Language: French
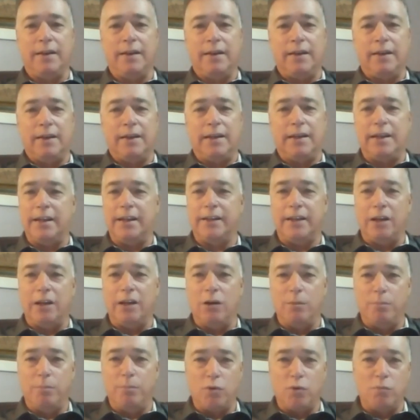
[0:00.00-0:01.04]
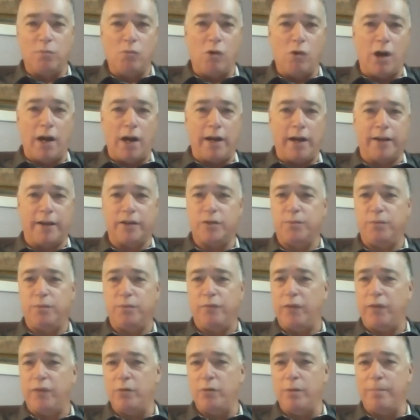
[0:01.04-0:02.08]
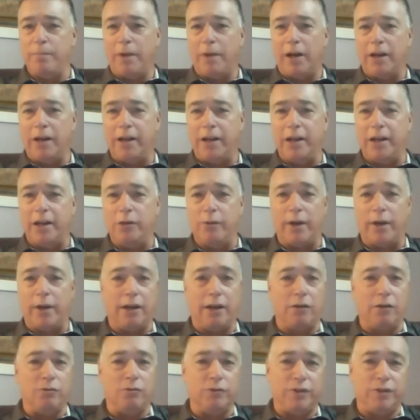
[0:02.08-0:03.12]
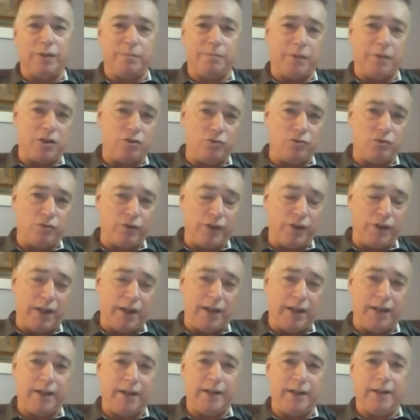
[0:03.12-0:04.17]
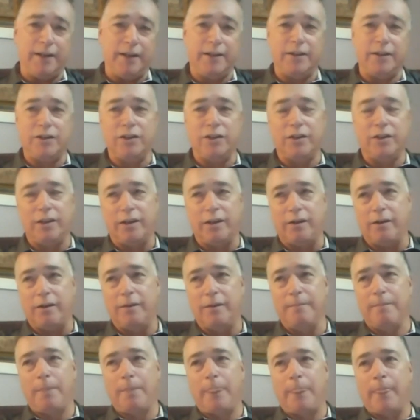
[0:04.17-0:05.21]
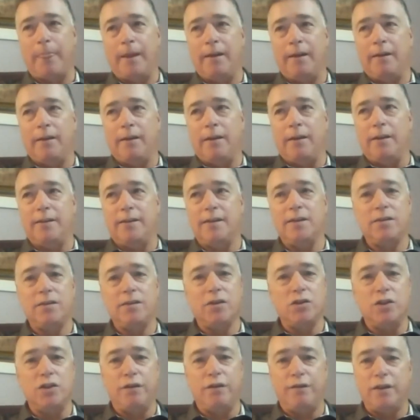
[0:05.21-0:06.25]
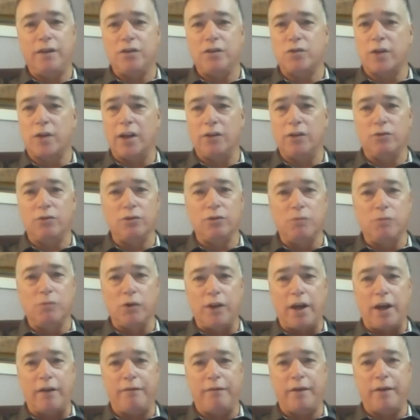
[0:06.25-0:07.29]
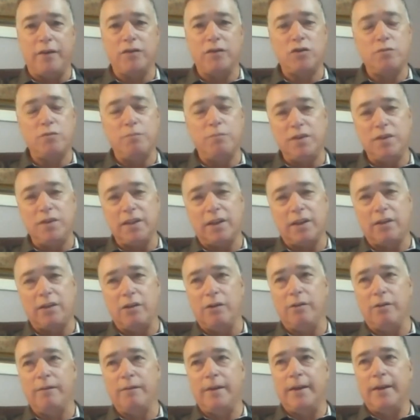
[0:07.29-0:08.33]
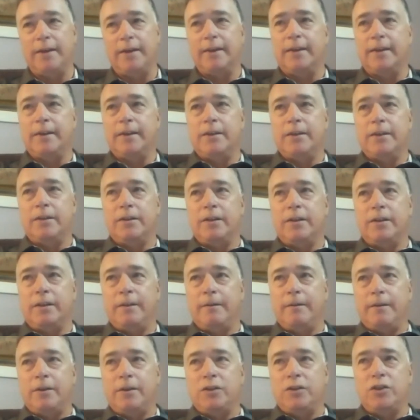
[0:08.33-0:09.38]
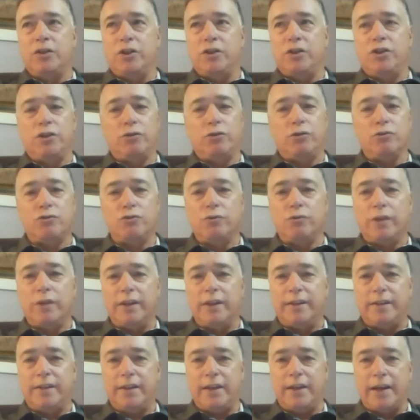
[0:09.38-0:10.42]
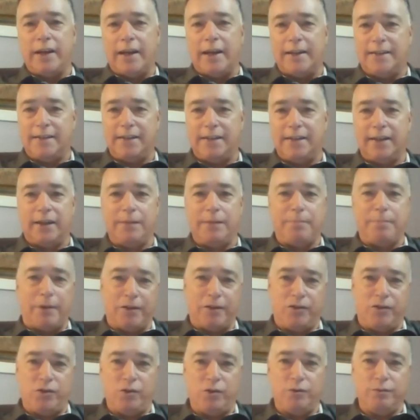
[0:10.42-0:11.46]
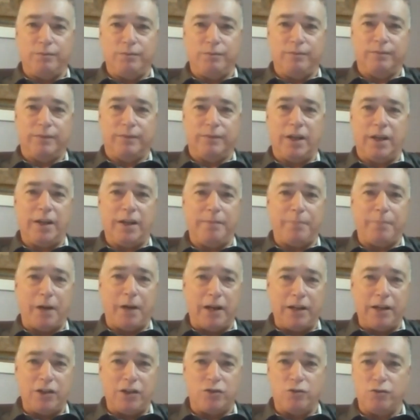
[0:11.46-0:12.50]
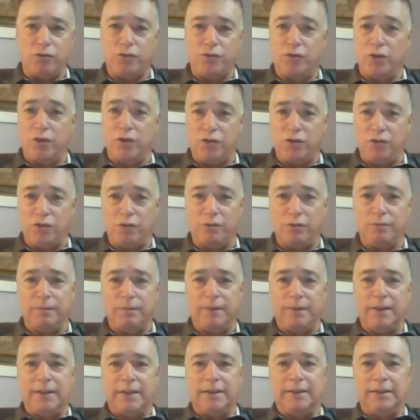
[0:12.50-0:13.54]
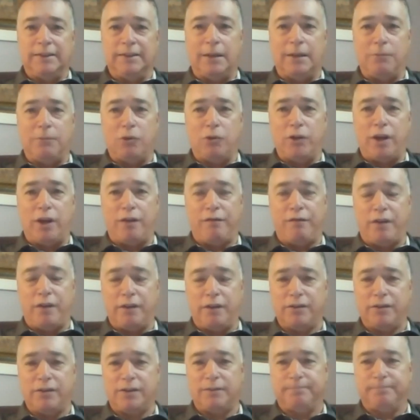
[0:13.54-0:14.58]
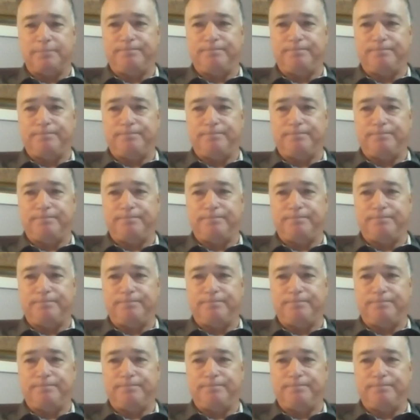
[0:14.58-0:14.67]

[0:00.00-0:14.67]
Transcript: qu'il était là pour moi, que je pouvais lui parler, lui raconter ma journée, etc. Et c'est ce que j'ai fait durant toute mon enfance. Je peux dire que j'ai toujours été attiré par Dieu et par les choses de Dieu dans mon enfance.